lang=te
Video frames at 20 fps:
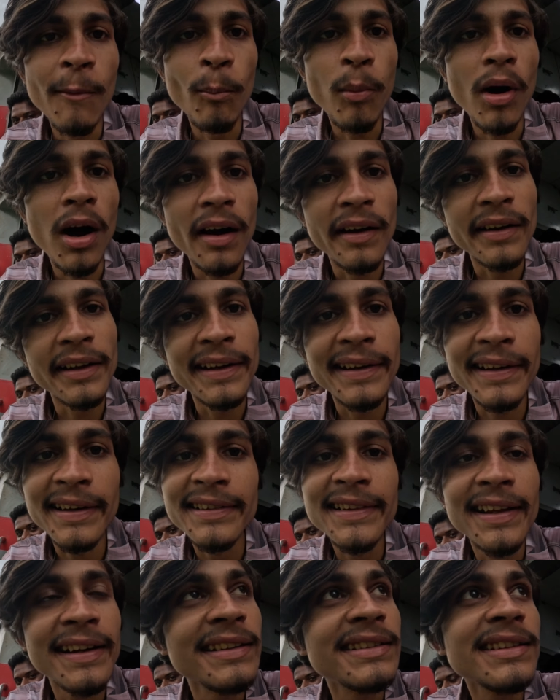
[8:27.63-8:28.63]
బా
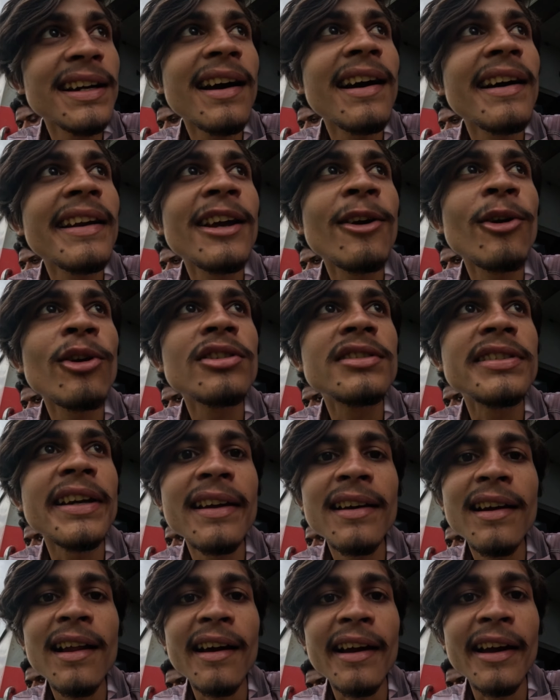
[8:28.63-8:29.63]
నేనైతే నిజంగానే ఎవరో
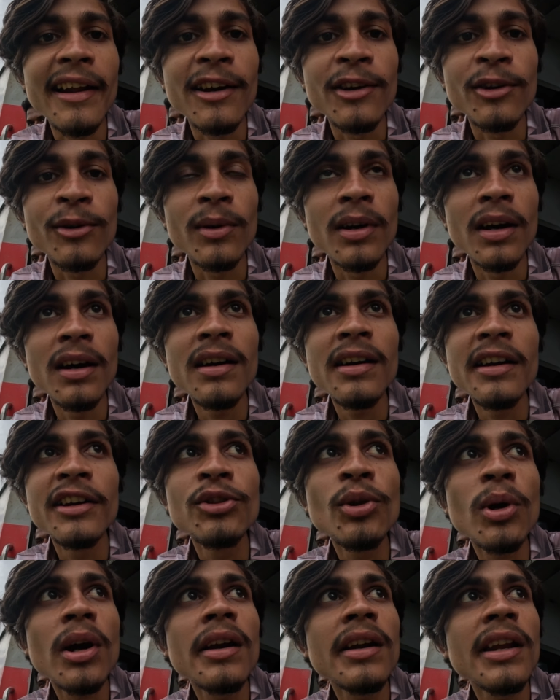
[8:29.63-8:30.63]
చైన్ లాగారు అనుకున్నా
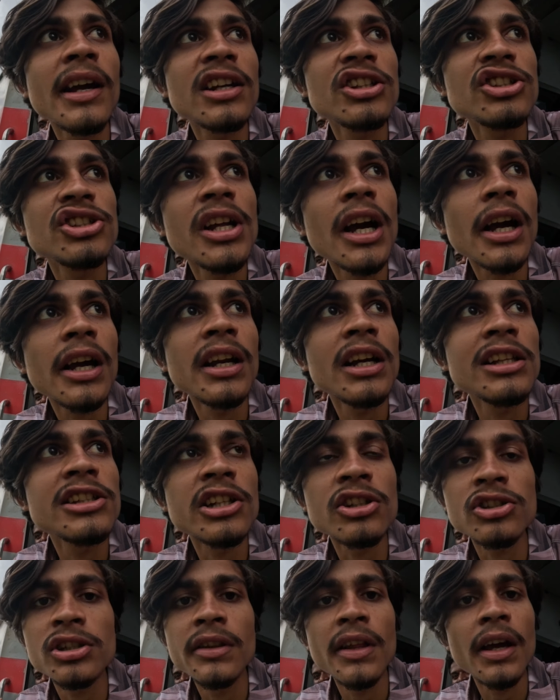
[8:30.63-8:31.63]
ఎందుకంటే కృష్ణా కెనాల్
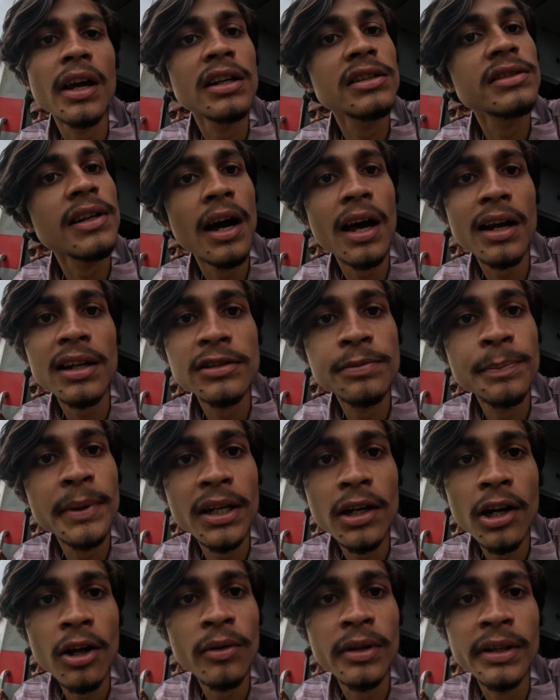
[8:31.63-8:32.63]
జంక్షన్ దగ్గర చాలా
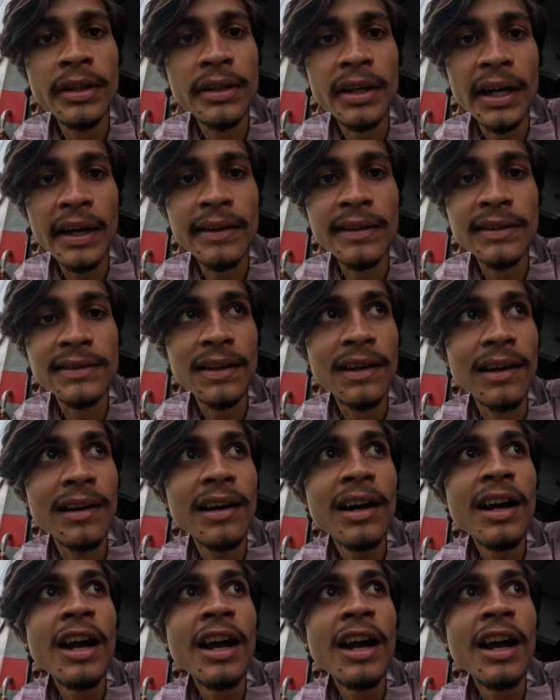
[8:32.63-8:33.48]
స్పీడ్లో ఉంది ట్రైన్ అసలు